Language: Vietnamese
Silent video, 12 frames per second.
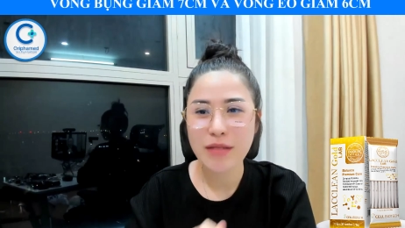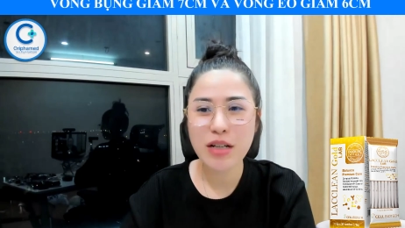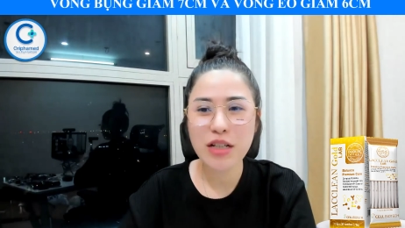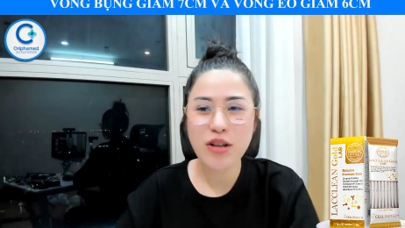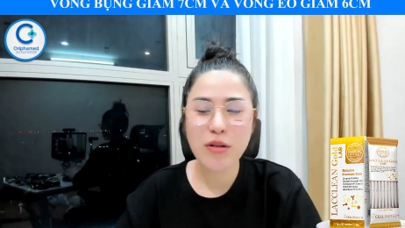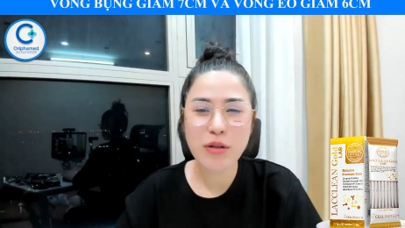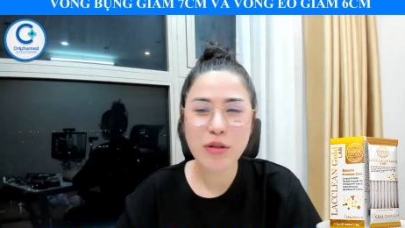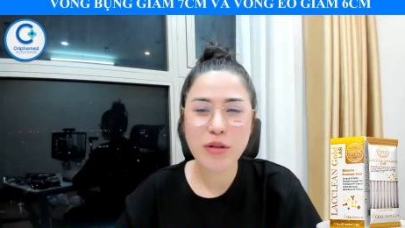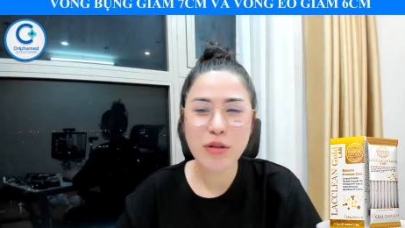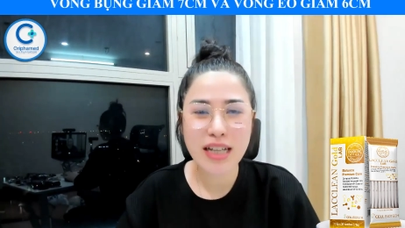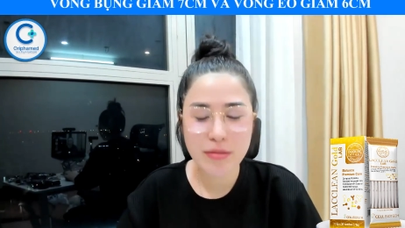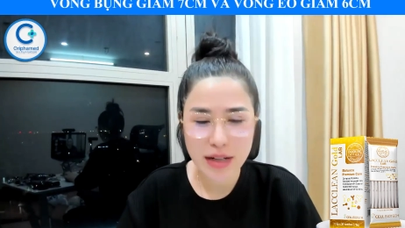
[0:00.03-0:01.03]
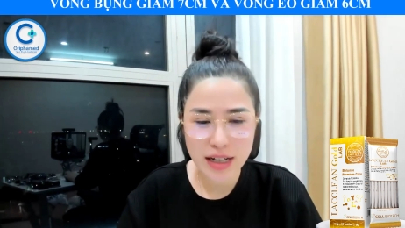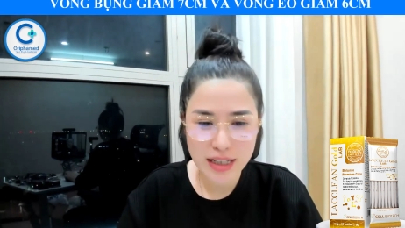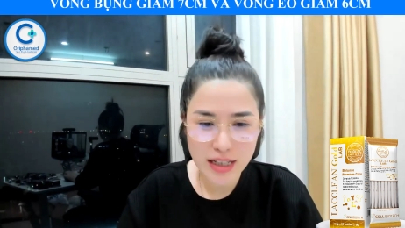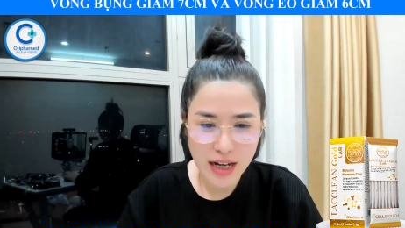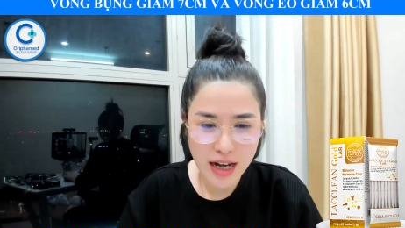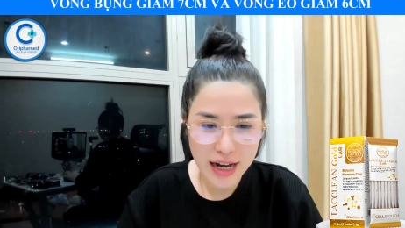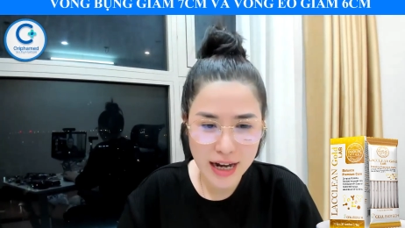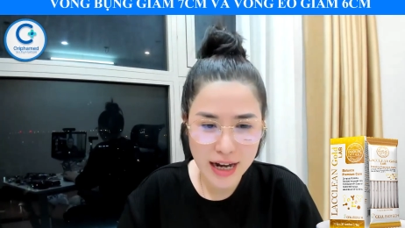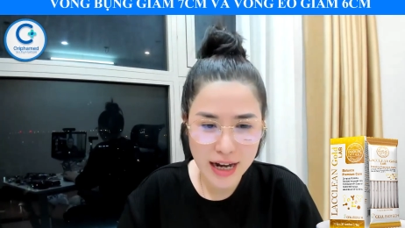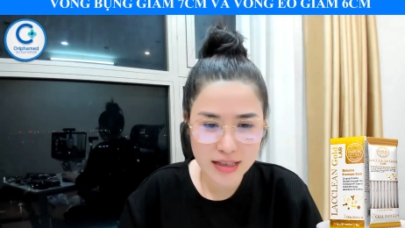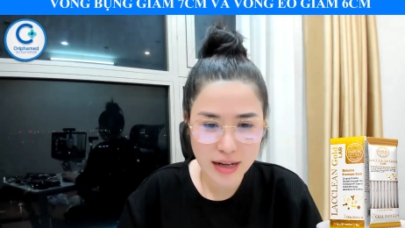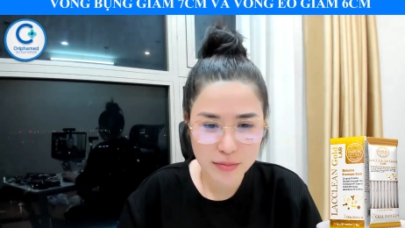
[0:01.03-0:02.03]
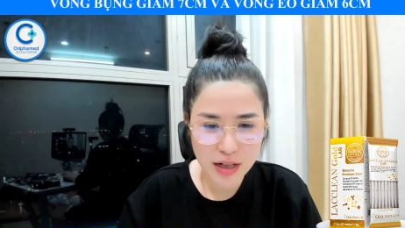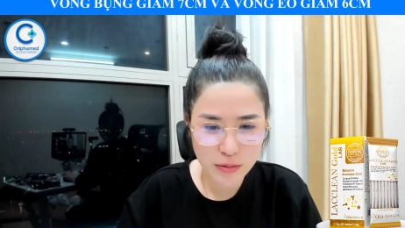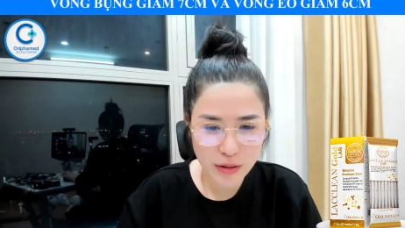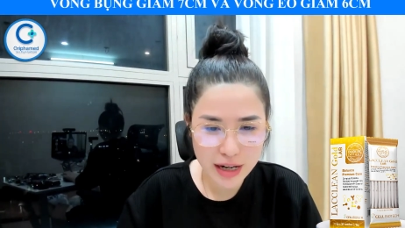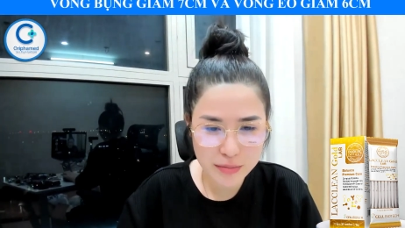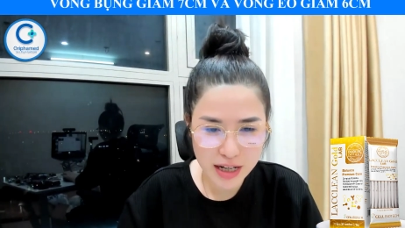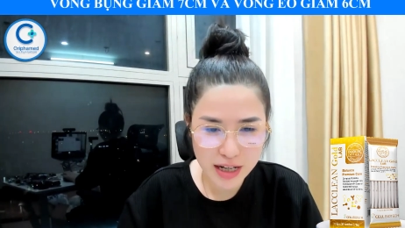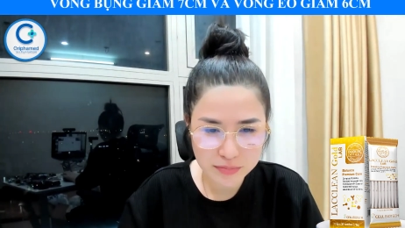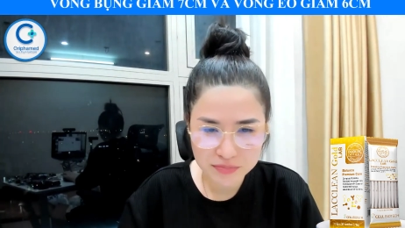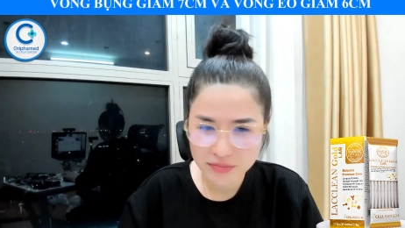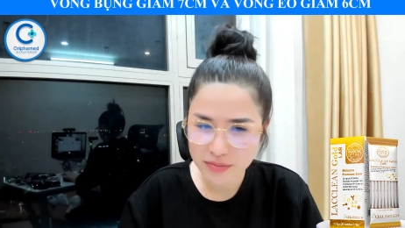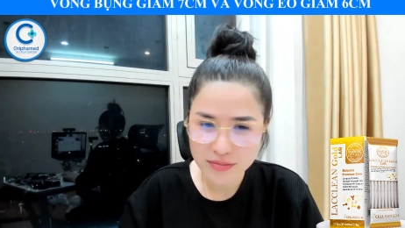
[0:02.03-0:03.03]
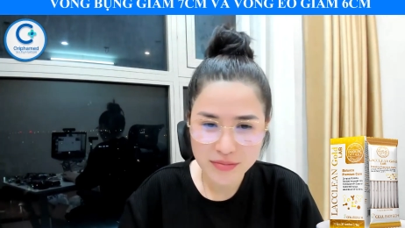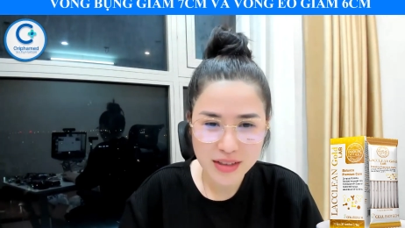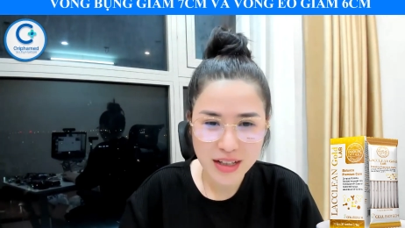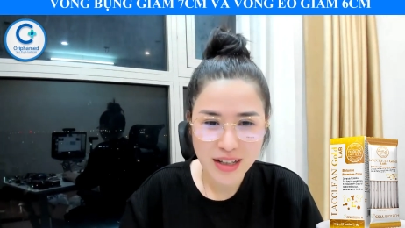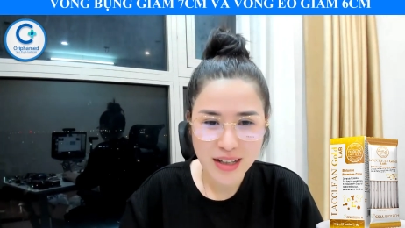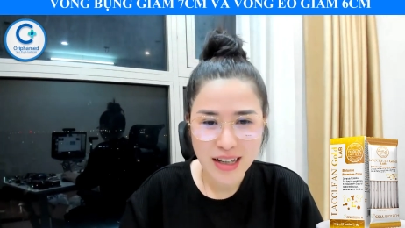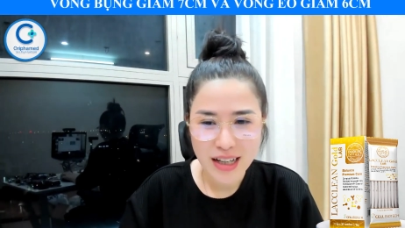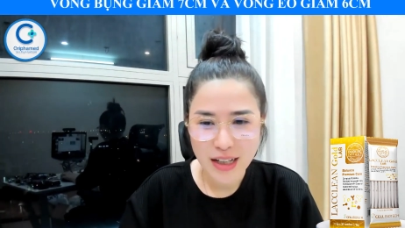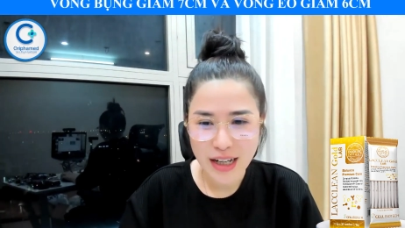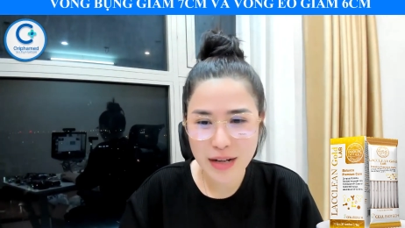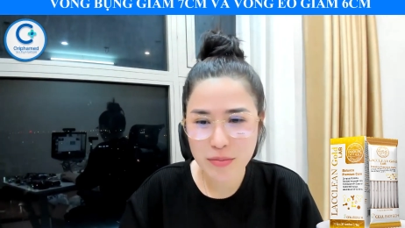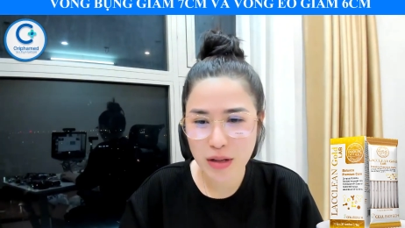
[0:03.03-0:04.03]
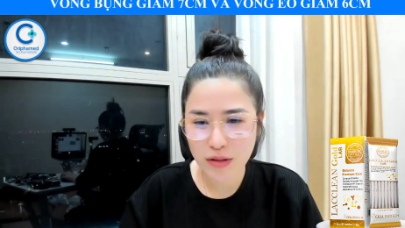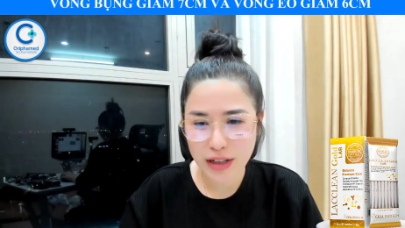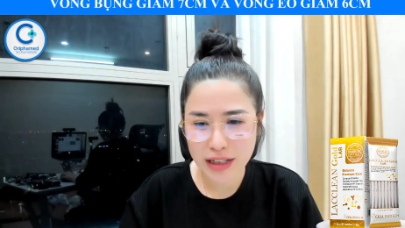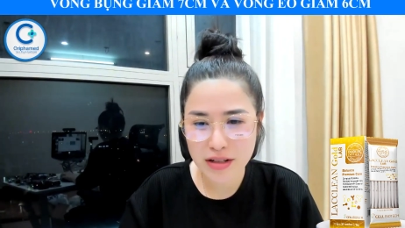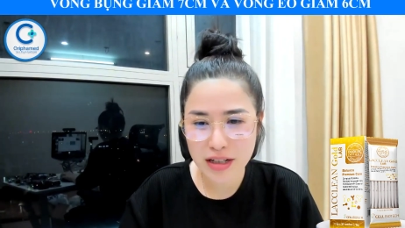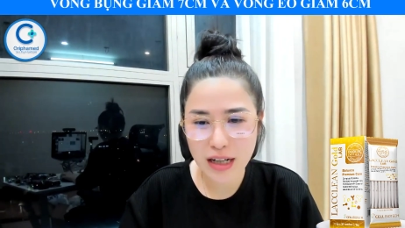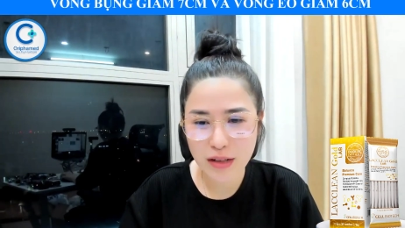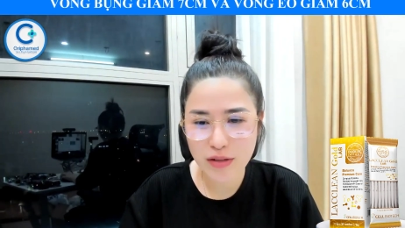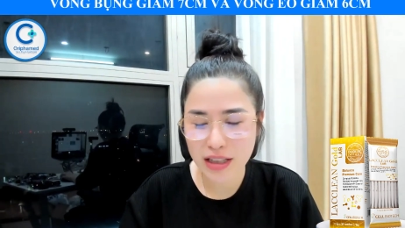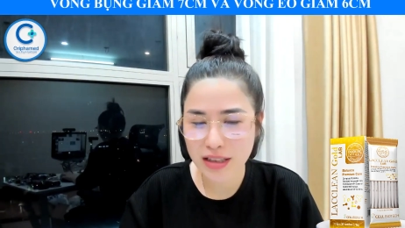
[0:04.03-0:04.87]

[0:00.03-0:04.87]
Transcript: em sẽ cho mọi người xem cái hành trình giảm cân của em nhé. Em là phải người thật việc